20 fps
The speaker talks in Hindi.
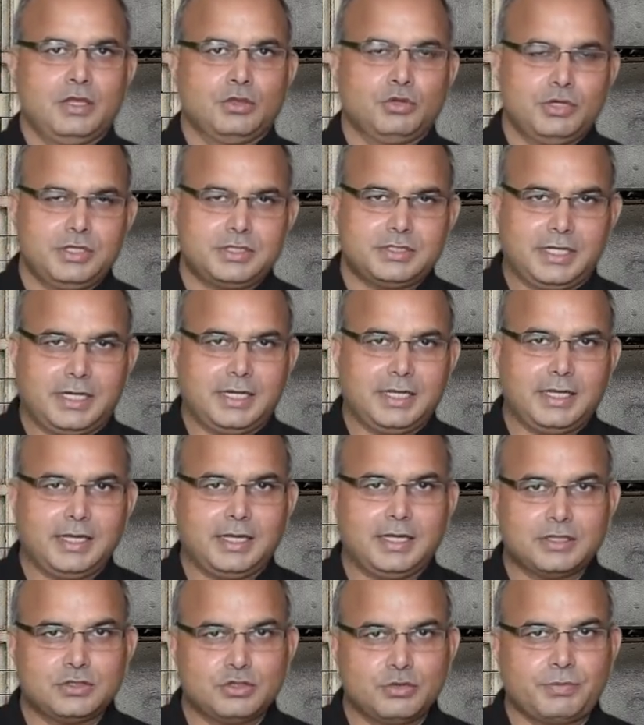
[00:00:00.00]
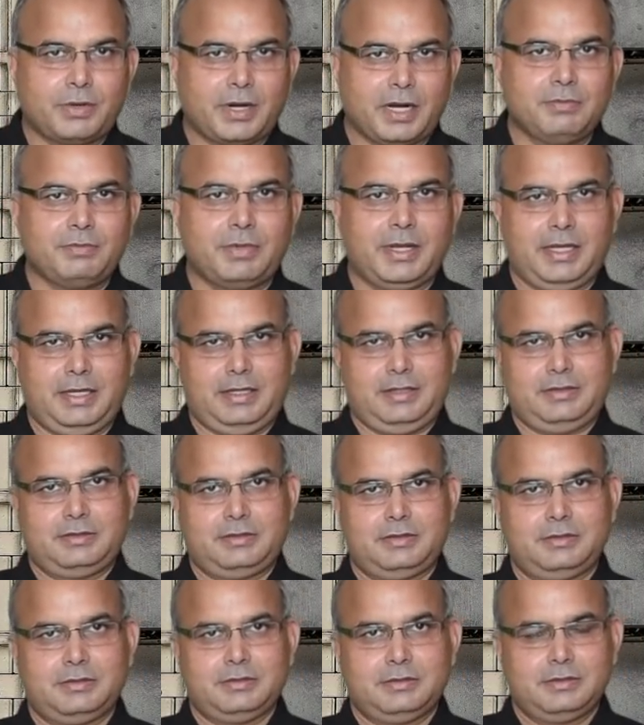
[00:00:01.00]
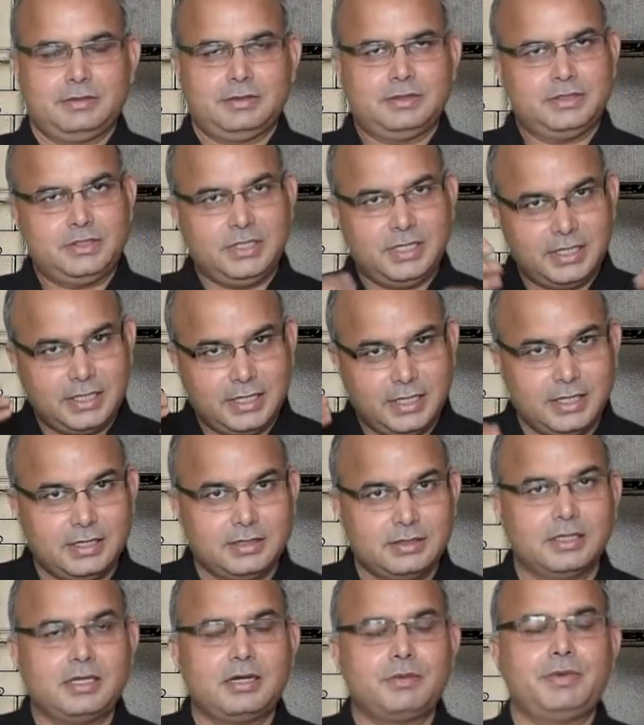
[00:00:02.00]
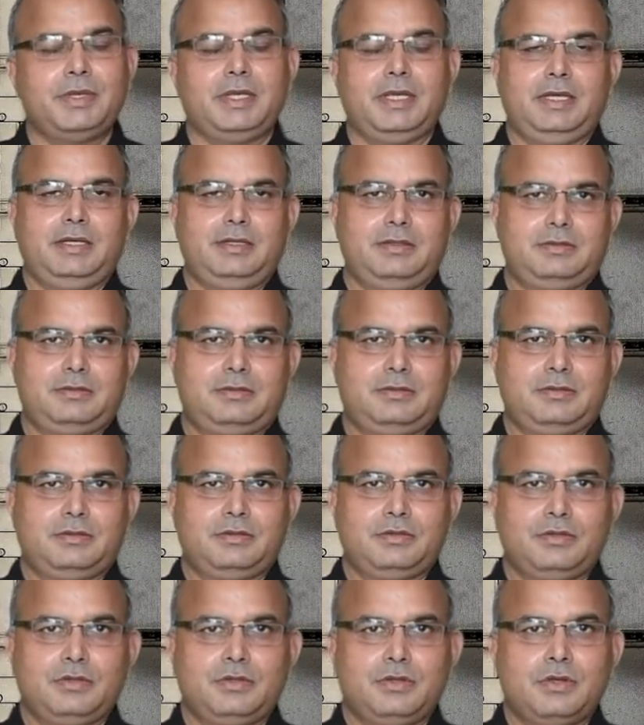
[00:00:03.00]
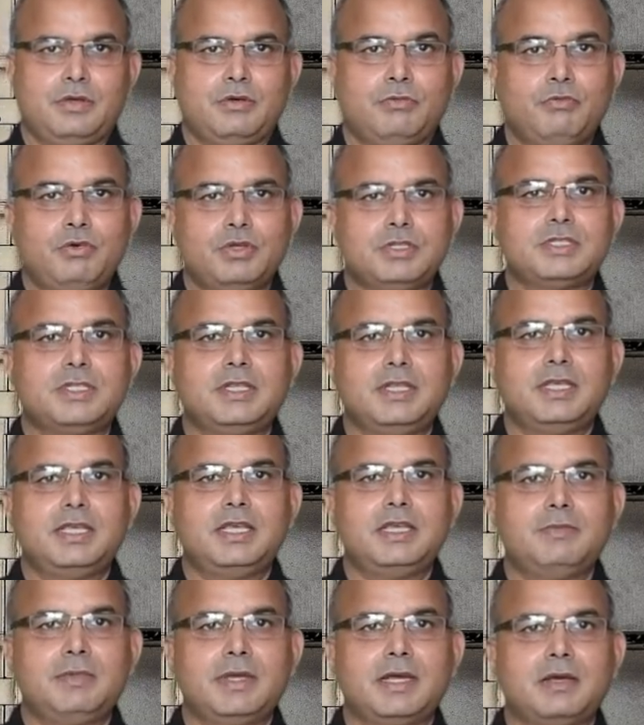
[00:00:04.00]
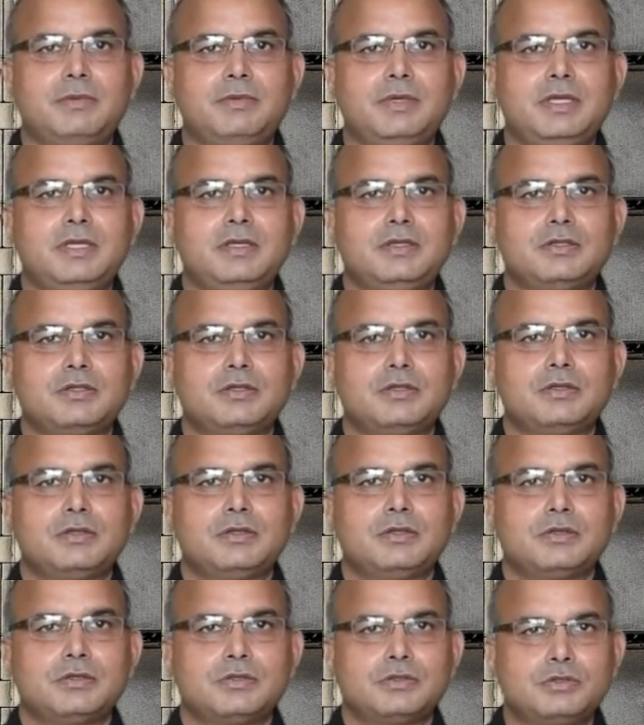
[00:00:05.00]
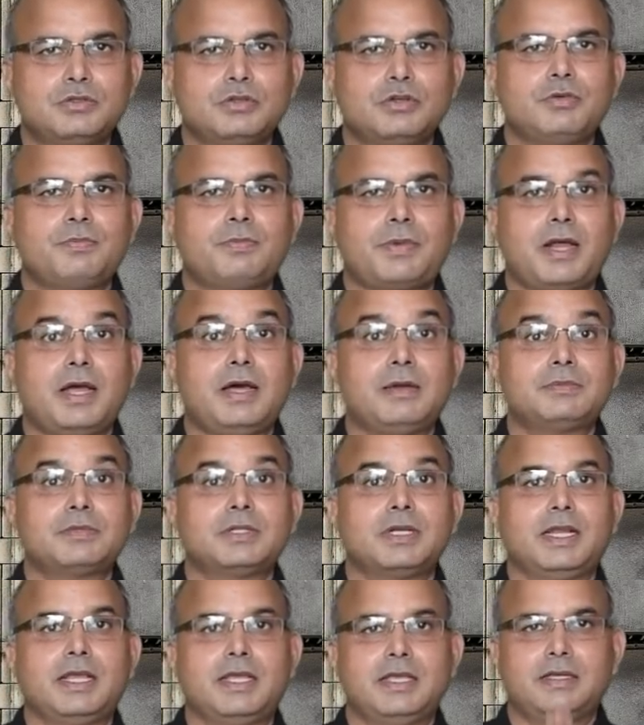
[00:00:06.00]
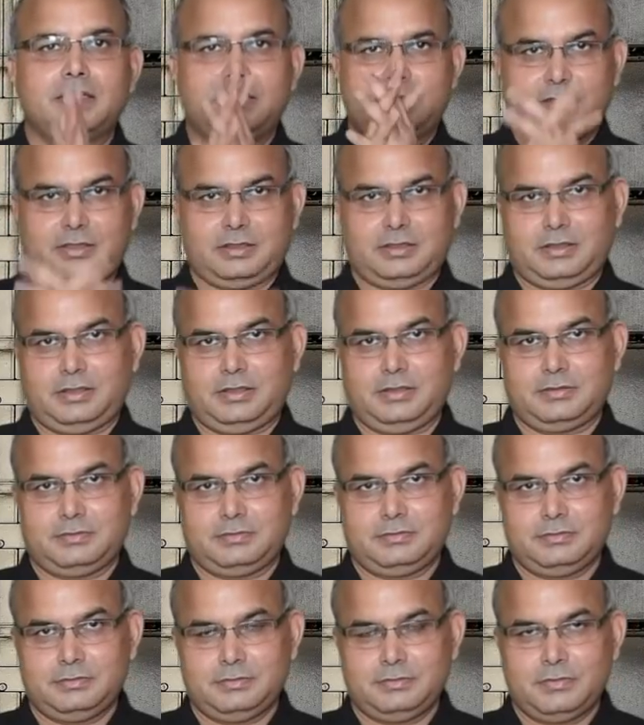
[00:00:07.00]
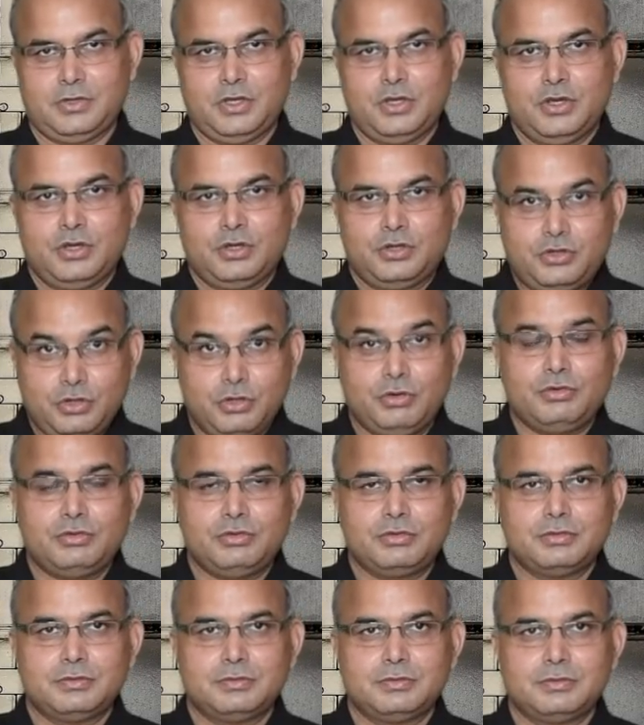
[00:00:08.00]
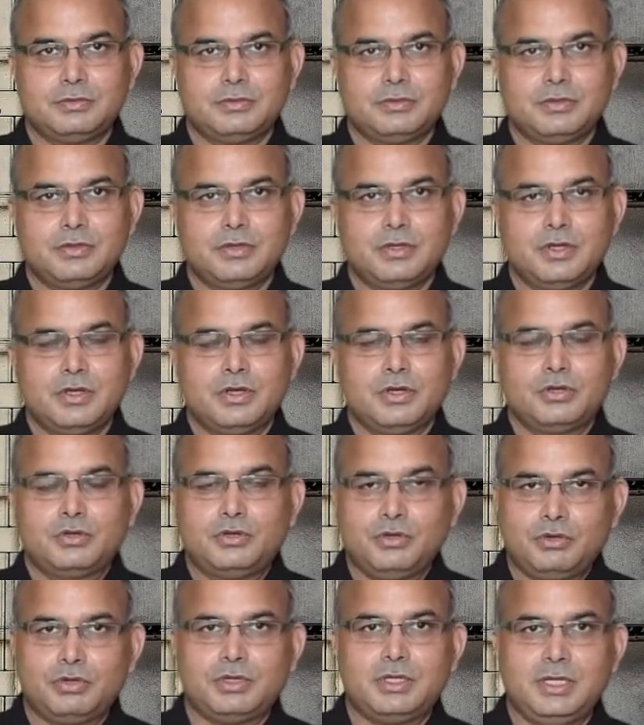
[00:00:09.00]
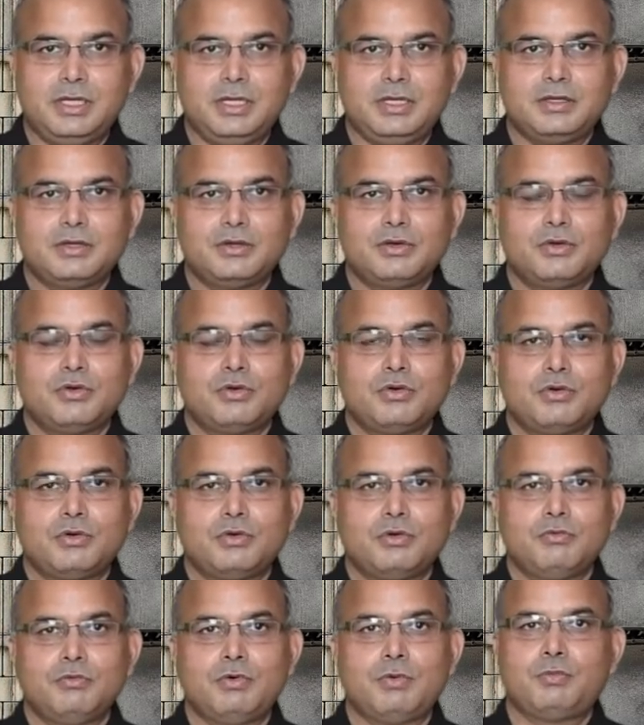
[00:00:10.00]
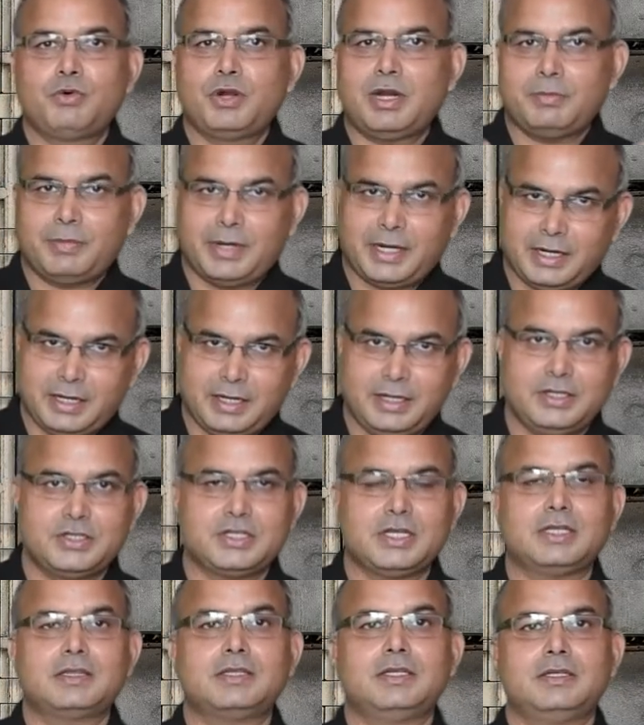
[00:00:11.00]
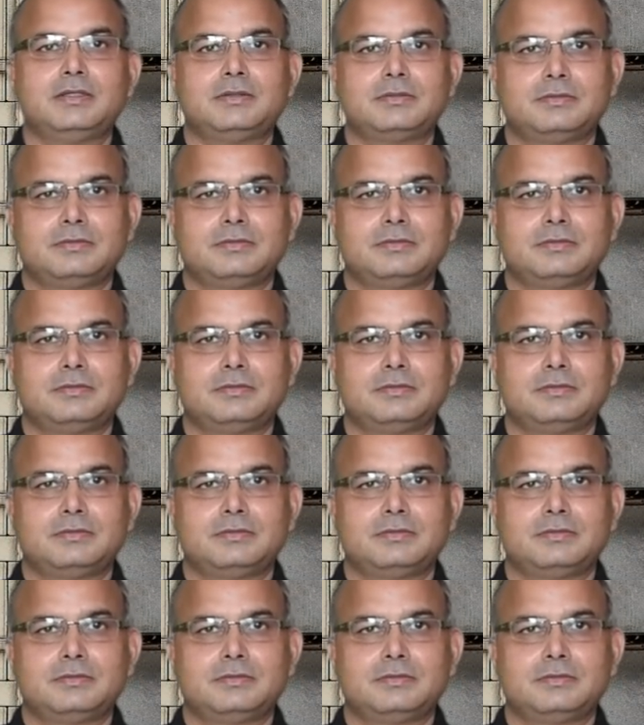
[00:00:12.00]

तो इस तरीके का जो भ्रम है जिनके अंदर भी है वो जिंदगी में कभी सुख प्राप्त नहीं कर सकते क्यों क्योंकि वो बुरे बनना नहीं चाहते